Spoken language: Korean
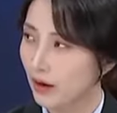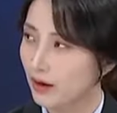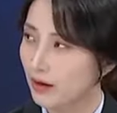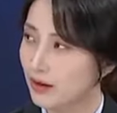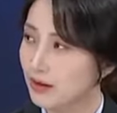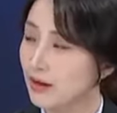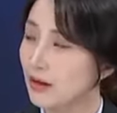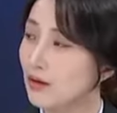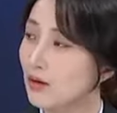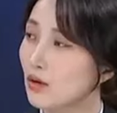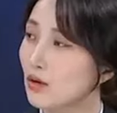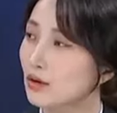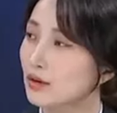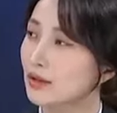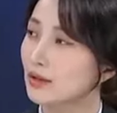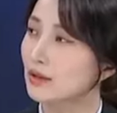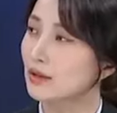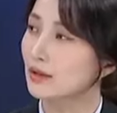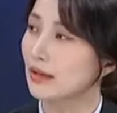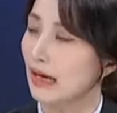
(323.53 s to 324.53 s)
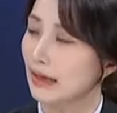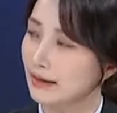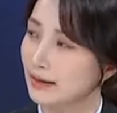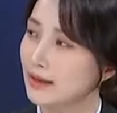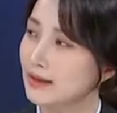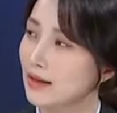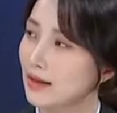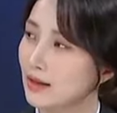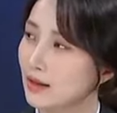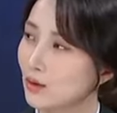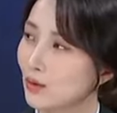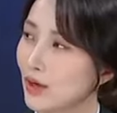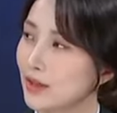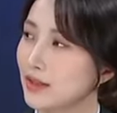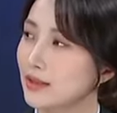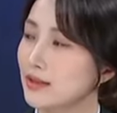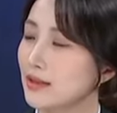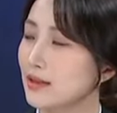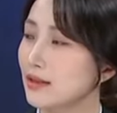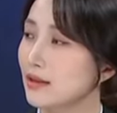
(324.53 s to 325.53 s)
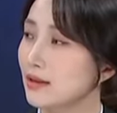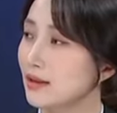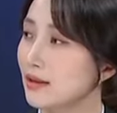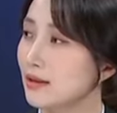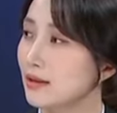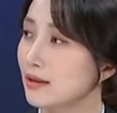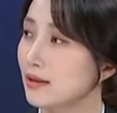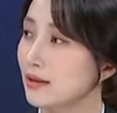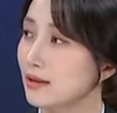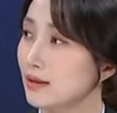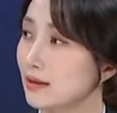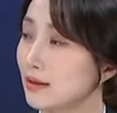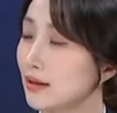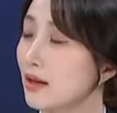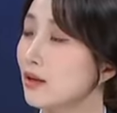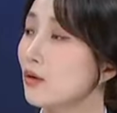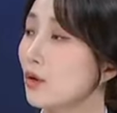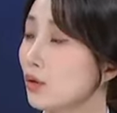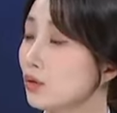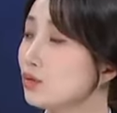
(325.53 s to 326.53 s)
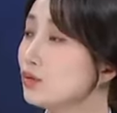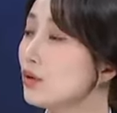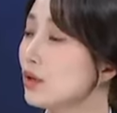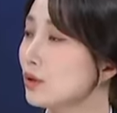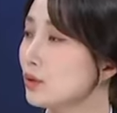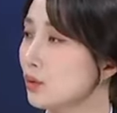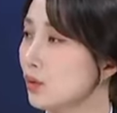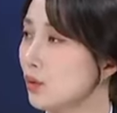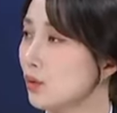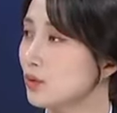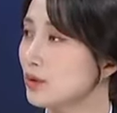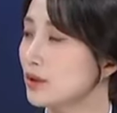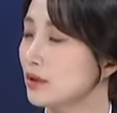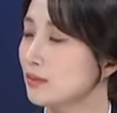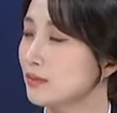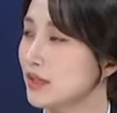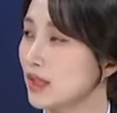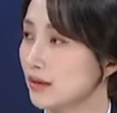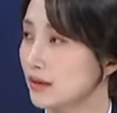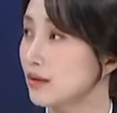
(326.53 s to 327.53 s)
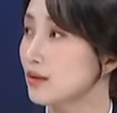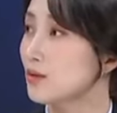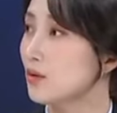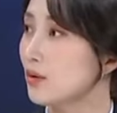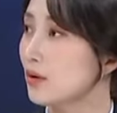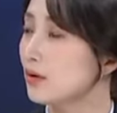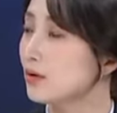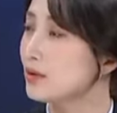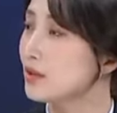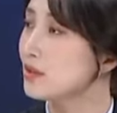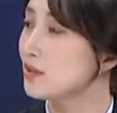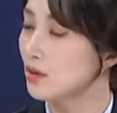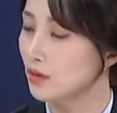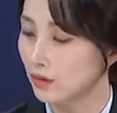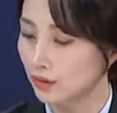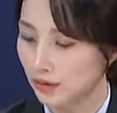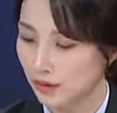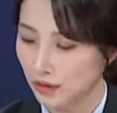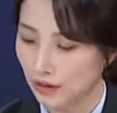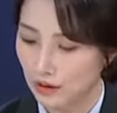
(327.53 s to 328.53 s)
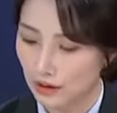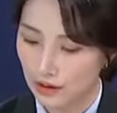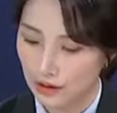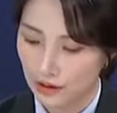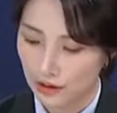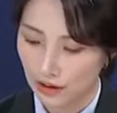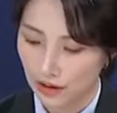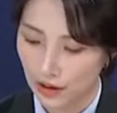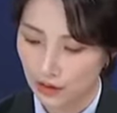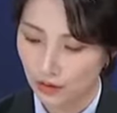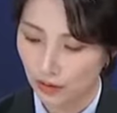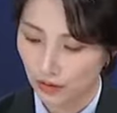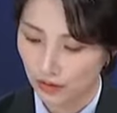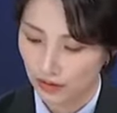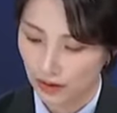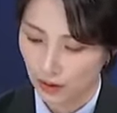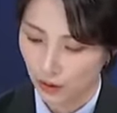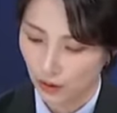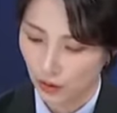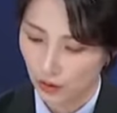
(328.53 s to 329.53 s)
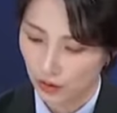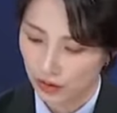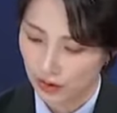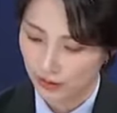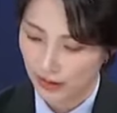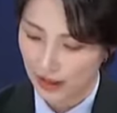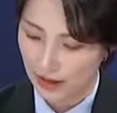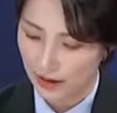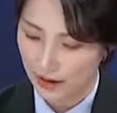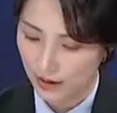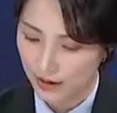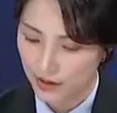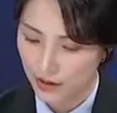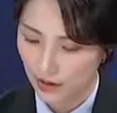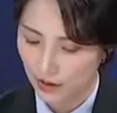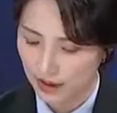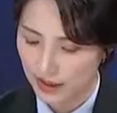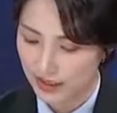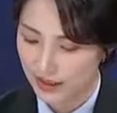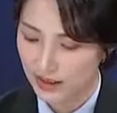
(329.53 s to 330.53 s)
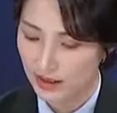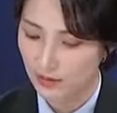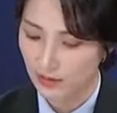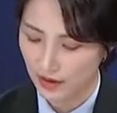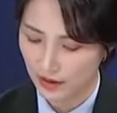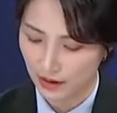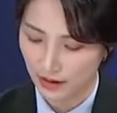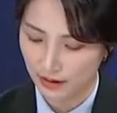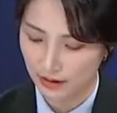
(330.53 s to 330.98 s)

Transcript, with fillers: 이 사건 그 당사자인 그 화재 차량의 경우에도 지금 자차 처리를 신청을 해두었다고 지금 알려져 있습니다.